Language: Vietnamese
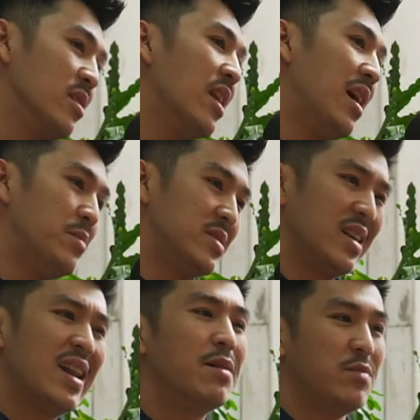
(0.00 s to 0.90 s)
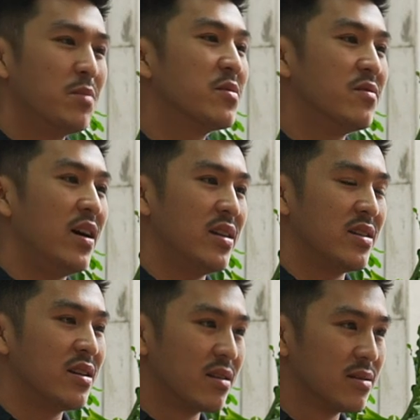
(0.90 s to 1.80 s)
trở lại mình sẽ làm giống như vậy
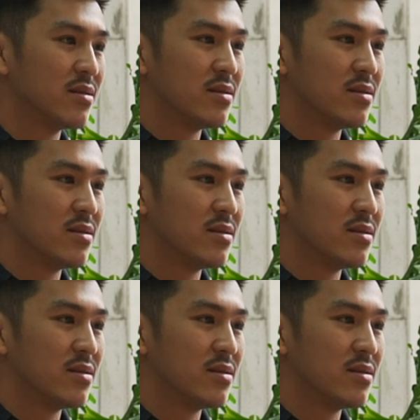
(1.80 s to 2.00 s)
nhưng